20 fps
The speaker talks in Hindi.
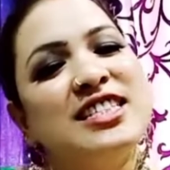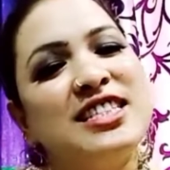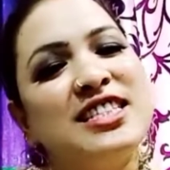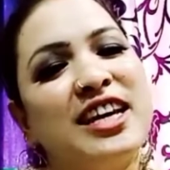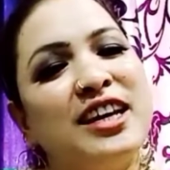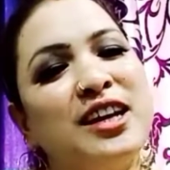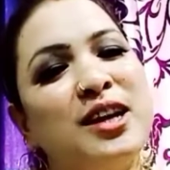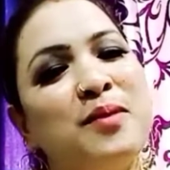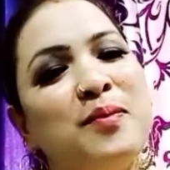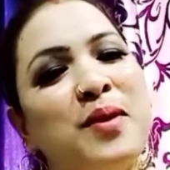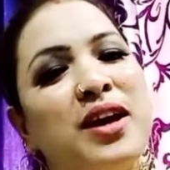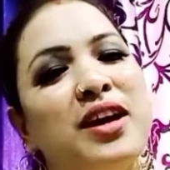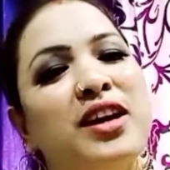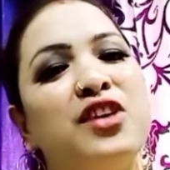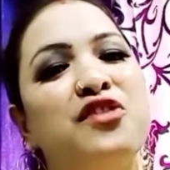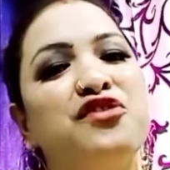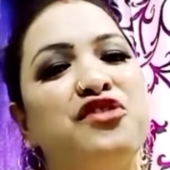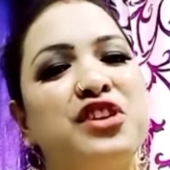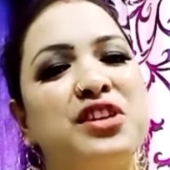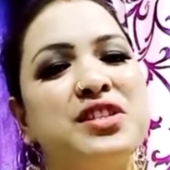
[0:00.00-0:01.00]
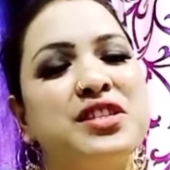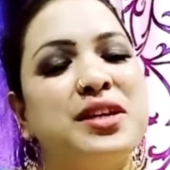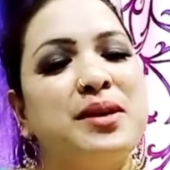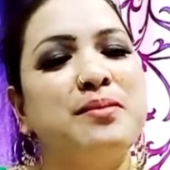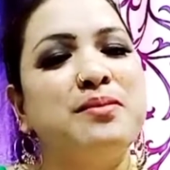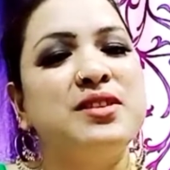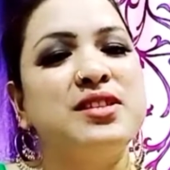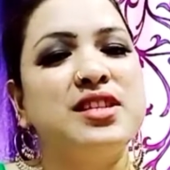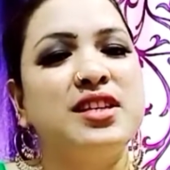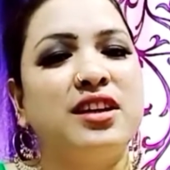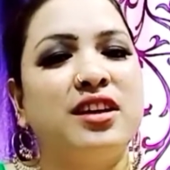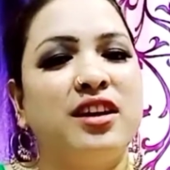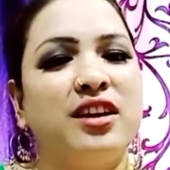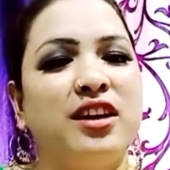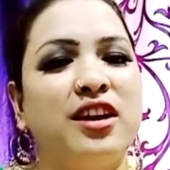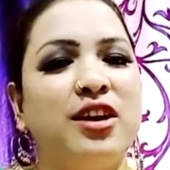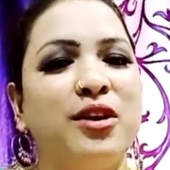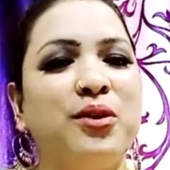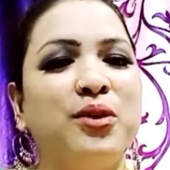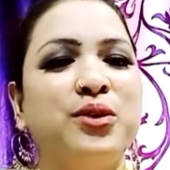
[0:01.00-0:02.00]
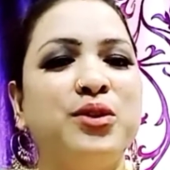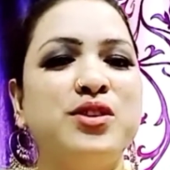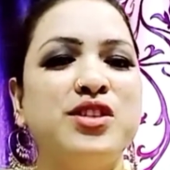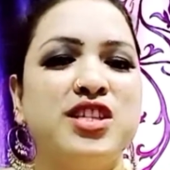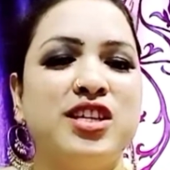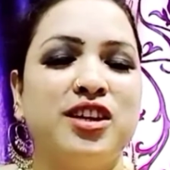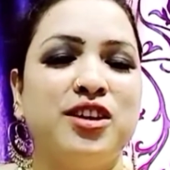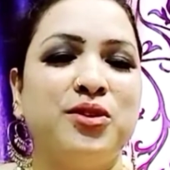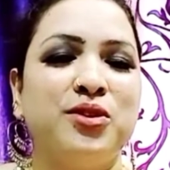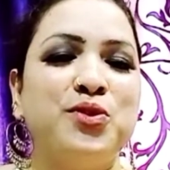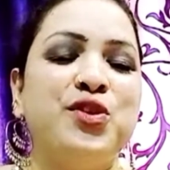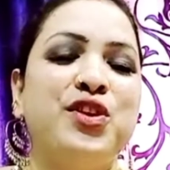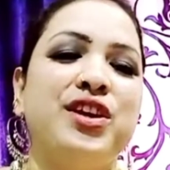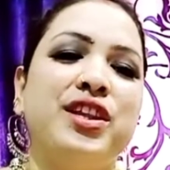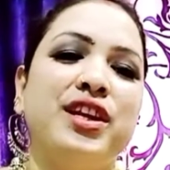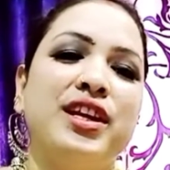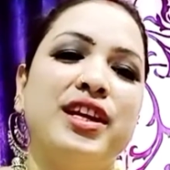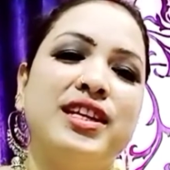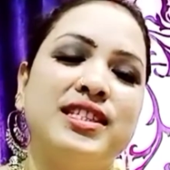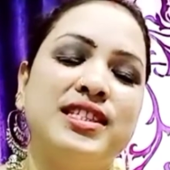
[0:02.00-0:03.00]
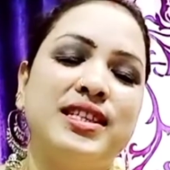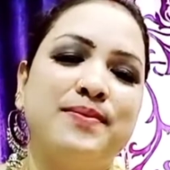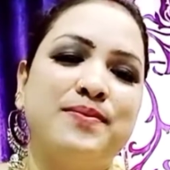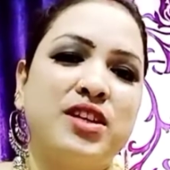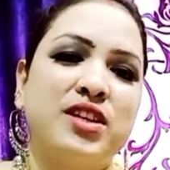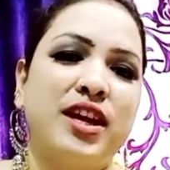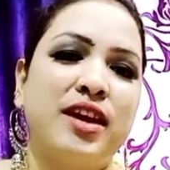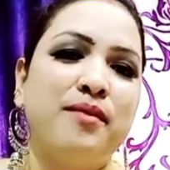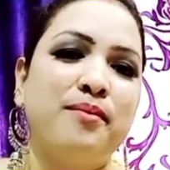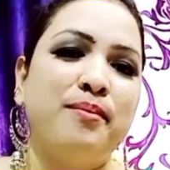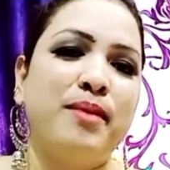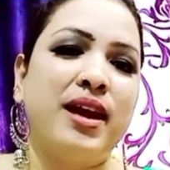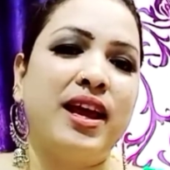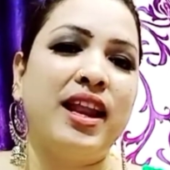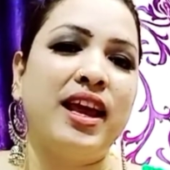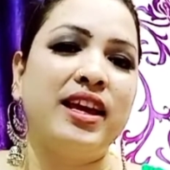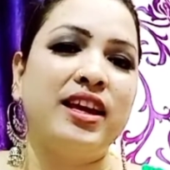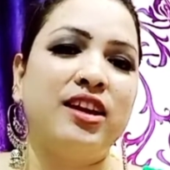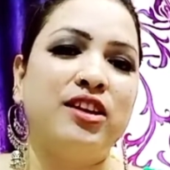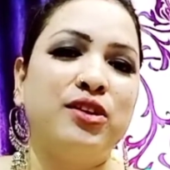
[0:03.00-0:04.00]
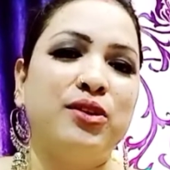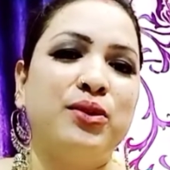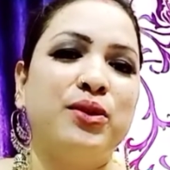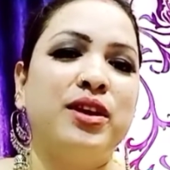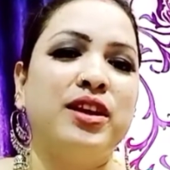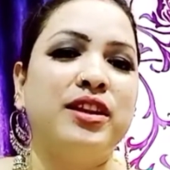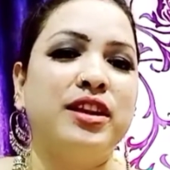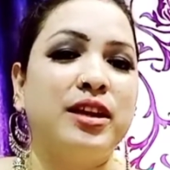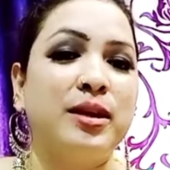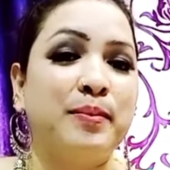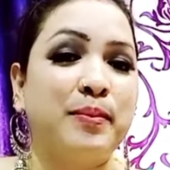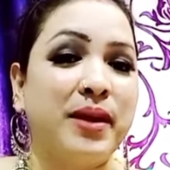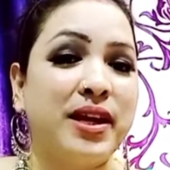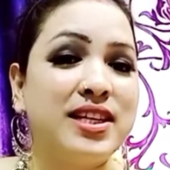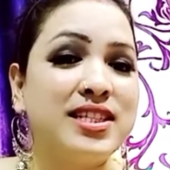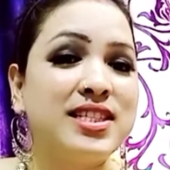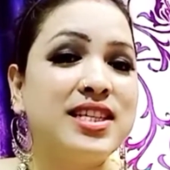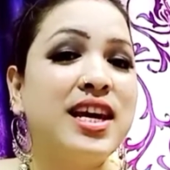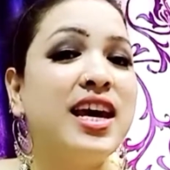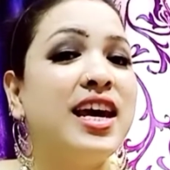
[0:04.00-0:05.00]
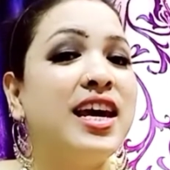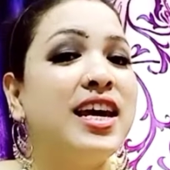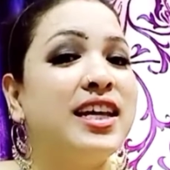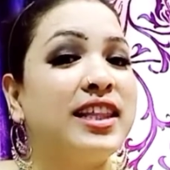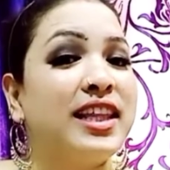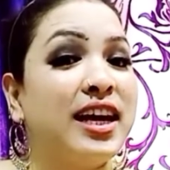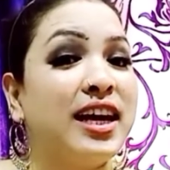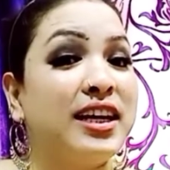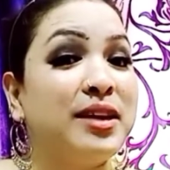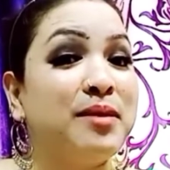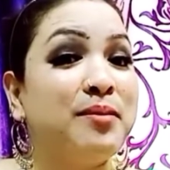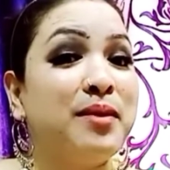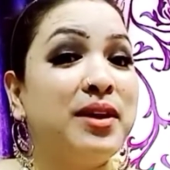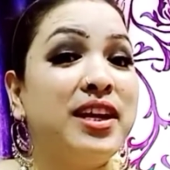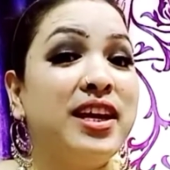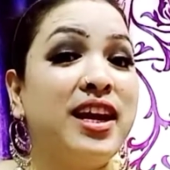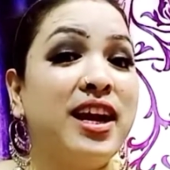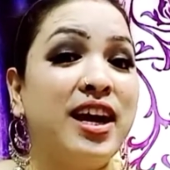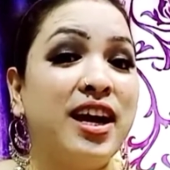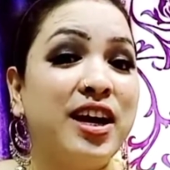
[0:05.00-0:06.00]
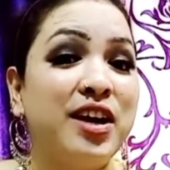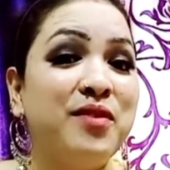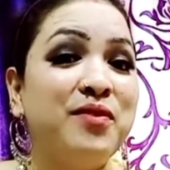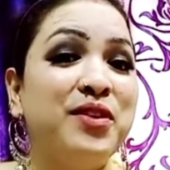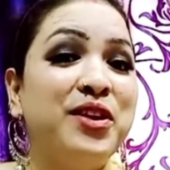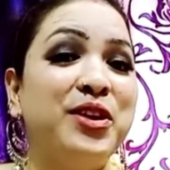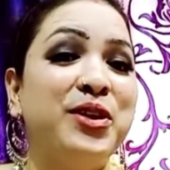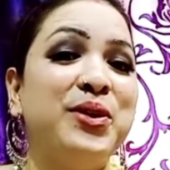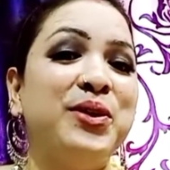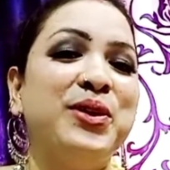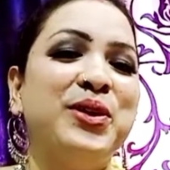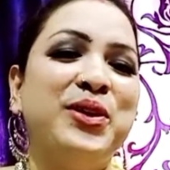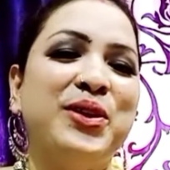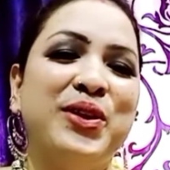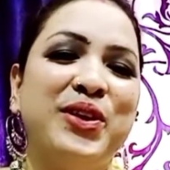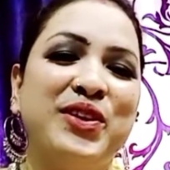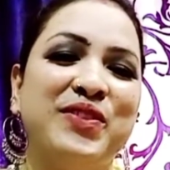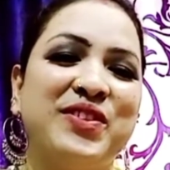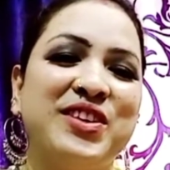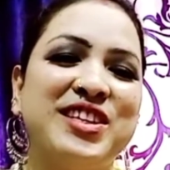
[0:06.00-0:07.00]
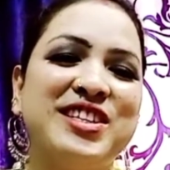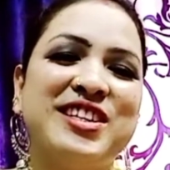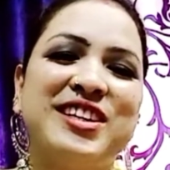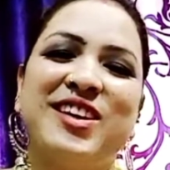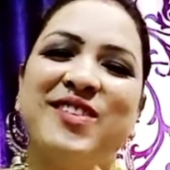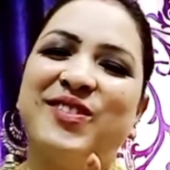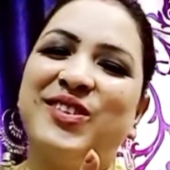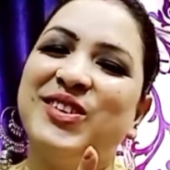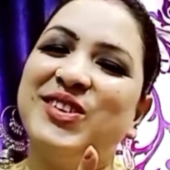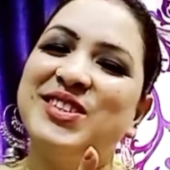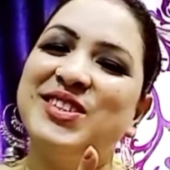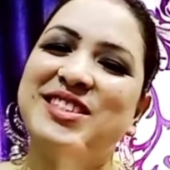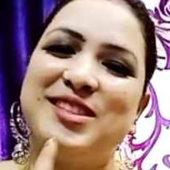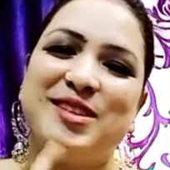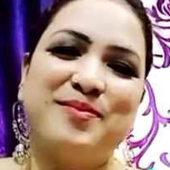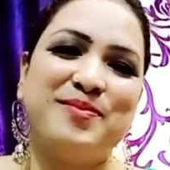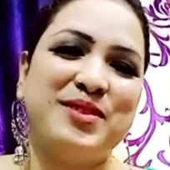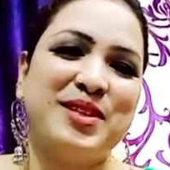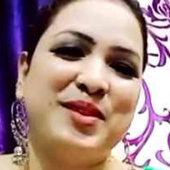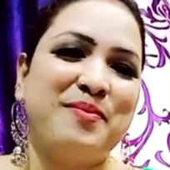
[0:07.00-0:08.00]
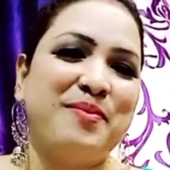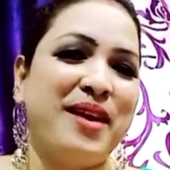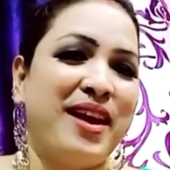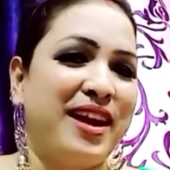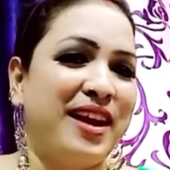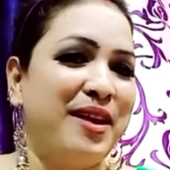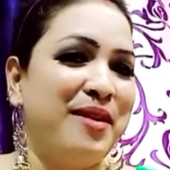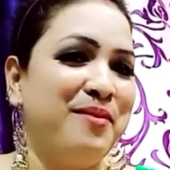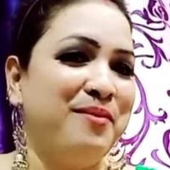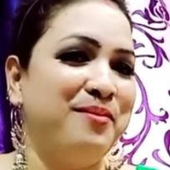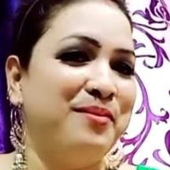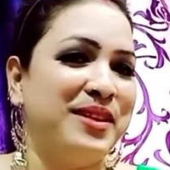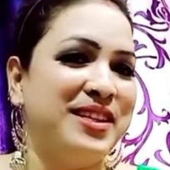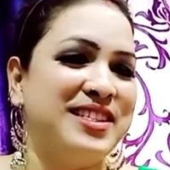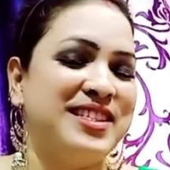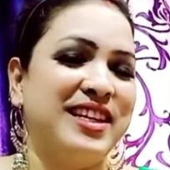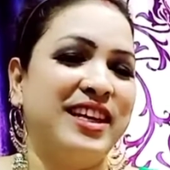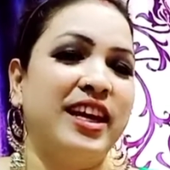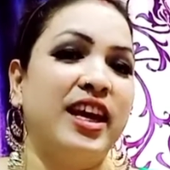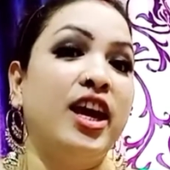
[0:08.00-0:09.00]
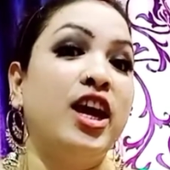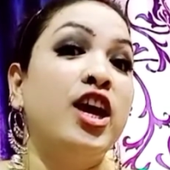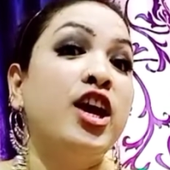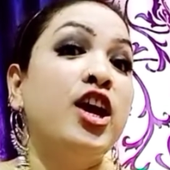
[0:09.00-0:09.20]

चैनल पे अगर फर्स्ट टाइम विजिट कर रहे हो तो चैनल को कर देना सब्सक्राइब बेल आइकन को कर देना प्रेस ताकि मेरी हर वीडियो की नोटिफिकेशन आपको सबसे पहले मिल सके